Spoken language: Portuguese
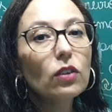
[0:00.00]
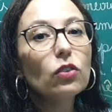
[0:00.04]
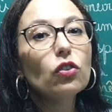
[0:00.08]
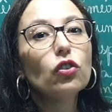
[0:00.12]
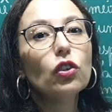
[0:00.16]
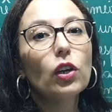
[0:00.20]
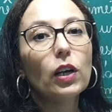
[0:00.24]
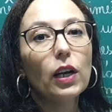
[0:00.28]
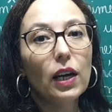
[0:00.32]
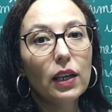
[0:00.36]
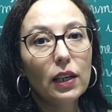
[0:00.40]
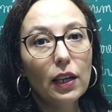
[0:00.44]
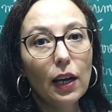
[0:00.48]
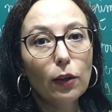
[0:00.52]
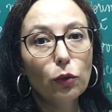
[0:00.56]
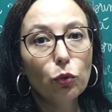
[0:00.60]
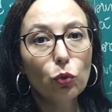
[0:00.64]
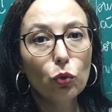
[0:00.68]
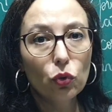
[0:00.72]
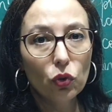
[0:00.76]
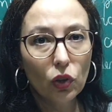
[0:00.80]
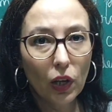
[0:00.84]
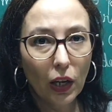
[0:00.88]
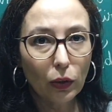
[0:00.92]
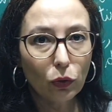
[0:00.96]
chegaria a
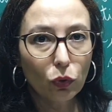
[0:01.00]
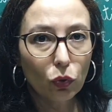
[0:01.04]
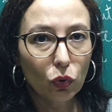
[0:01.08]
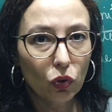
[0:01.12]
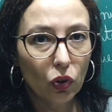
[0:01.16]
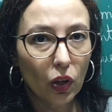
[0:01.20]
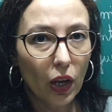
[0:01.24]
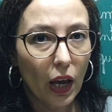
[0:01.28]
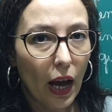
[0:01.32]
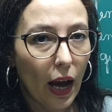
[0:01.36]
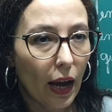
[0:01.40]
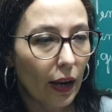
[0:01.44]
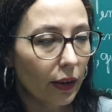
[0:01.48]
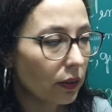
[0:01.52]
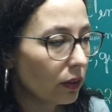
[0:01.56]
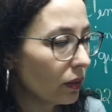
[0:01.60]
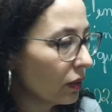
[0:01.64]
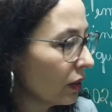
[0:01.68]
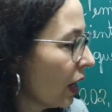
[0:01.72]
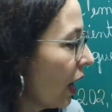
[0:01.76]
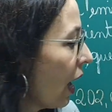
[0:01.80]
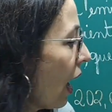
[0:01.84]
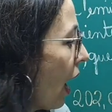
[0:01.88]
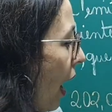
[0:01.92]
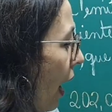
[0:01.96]
200
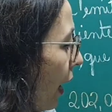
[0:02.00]
reais.